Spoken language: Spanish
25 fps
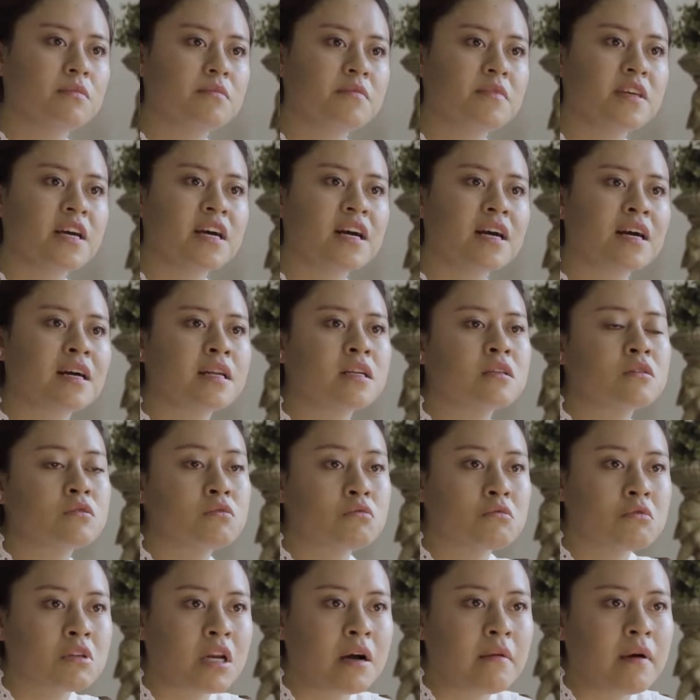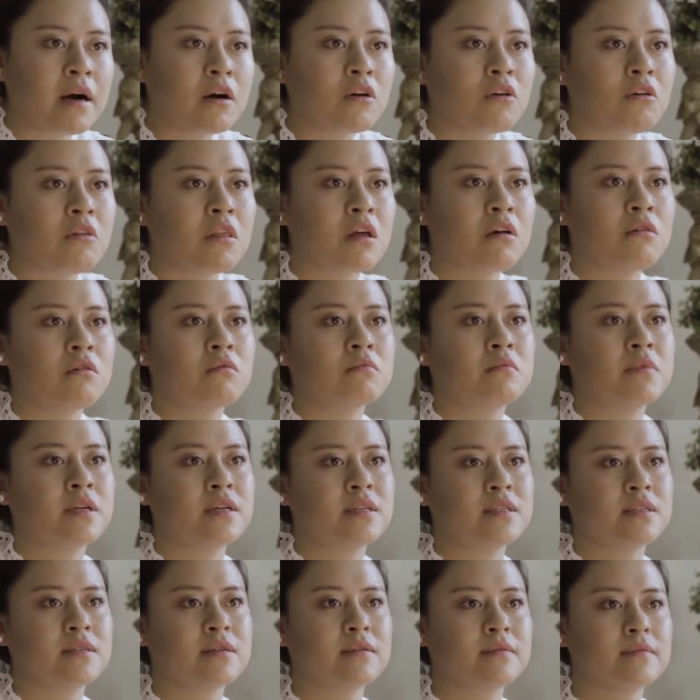Viajar es un trabajo de
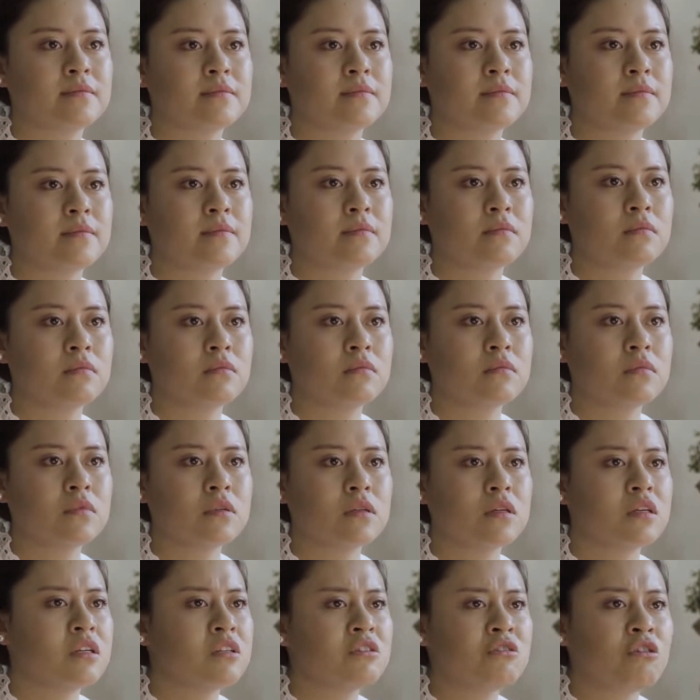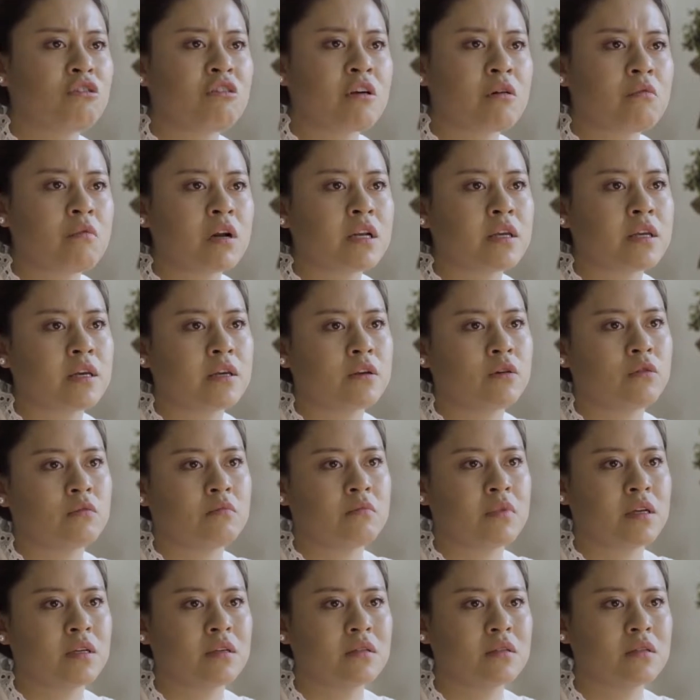hombres y no de cualquier
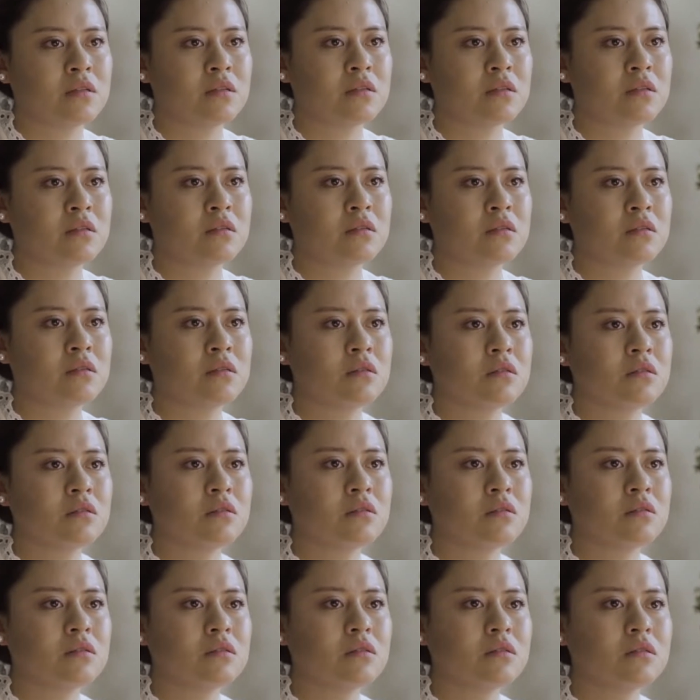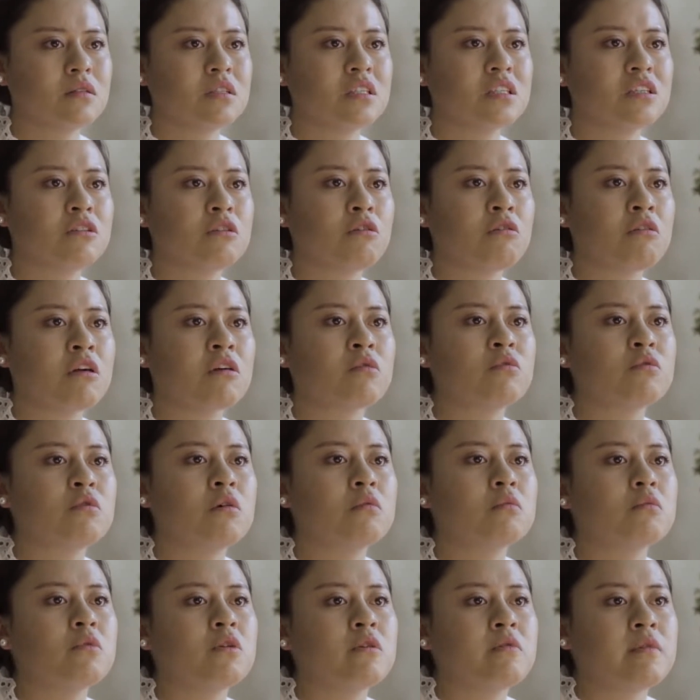hombre, sino de
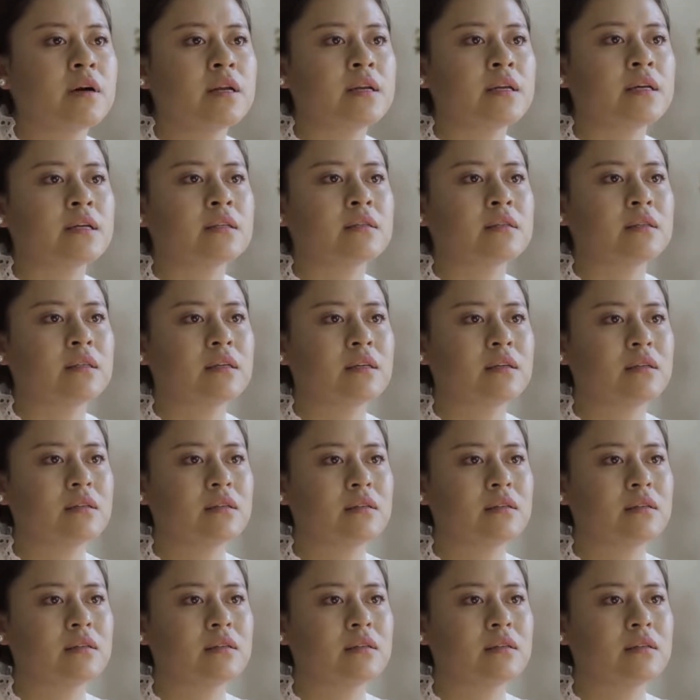uno muy valiente.